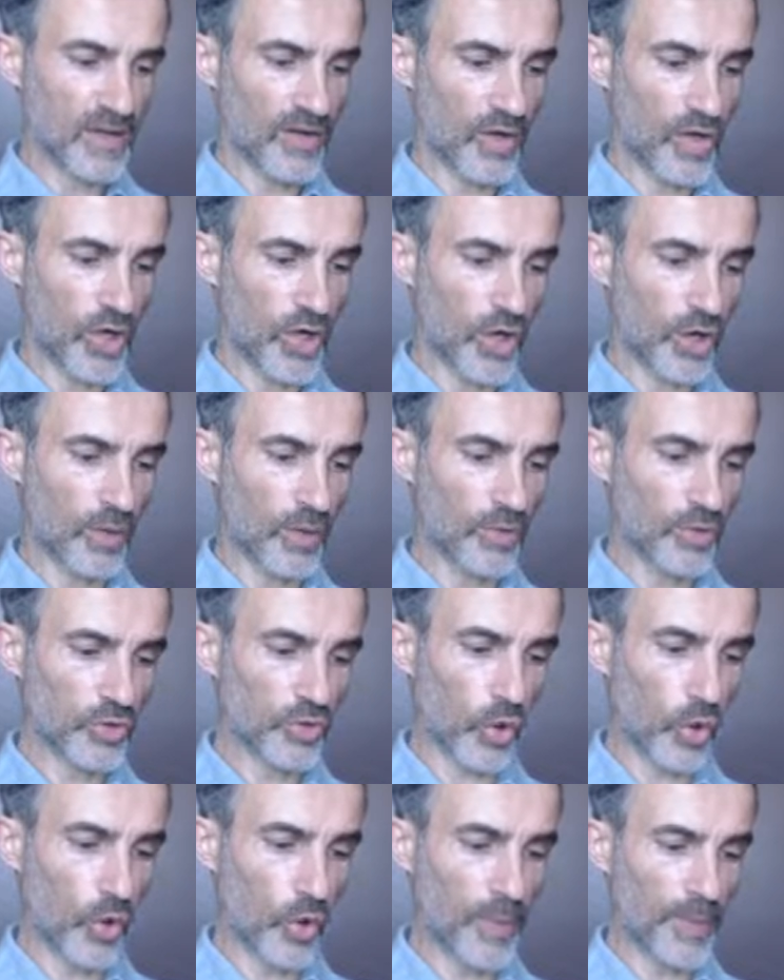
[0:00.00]
L'heure me
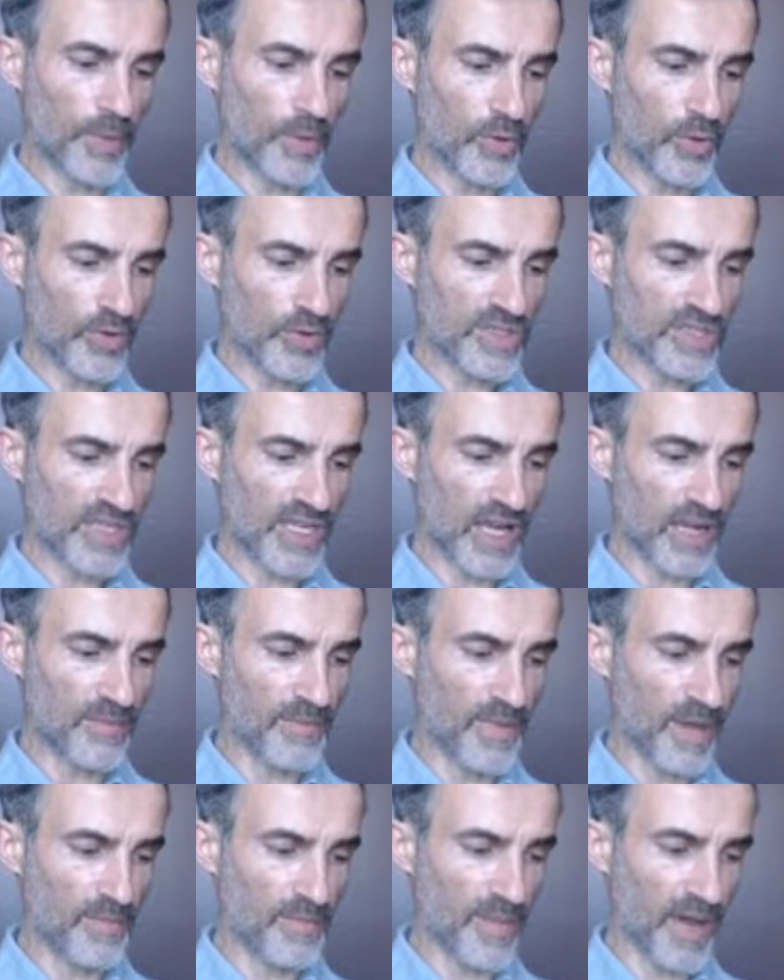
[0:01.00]
trompe
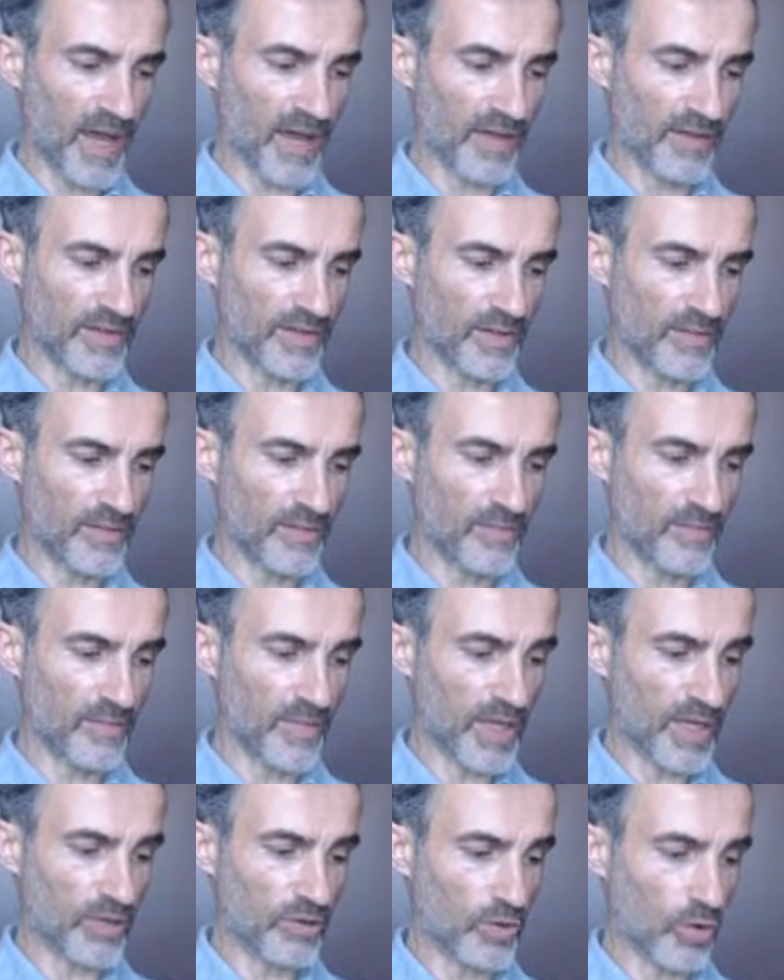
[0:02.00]
lorsqu'elle m'épargne,
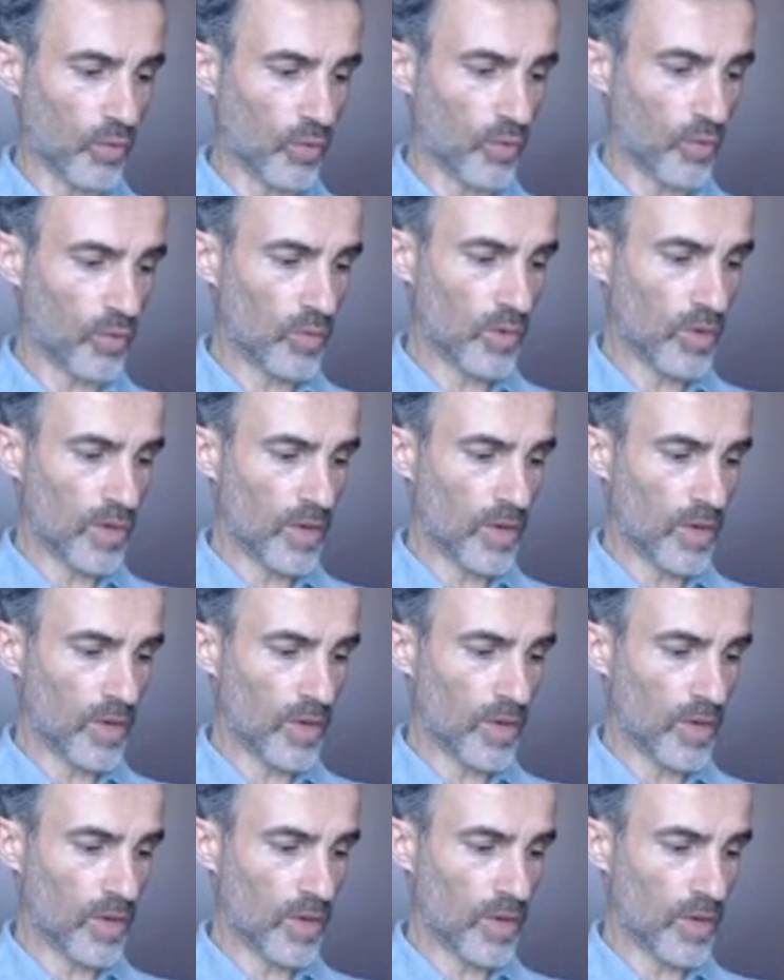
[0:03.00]
mais non,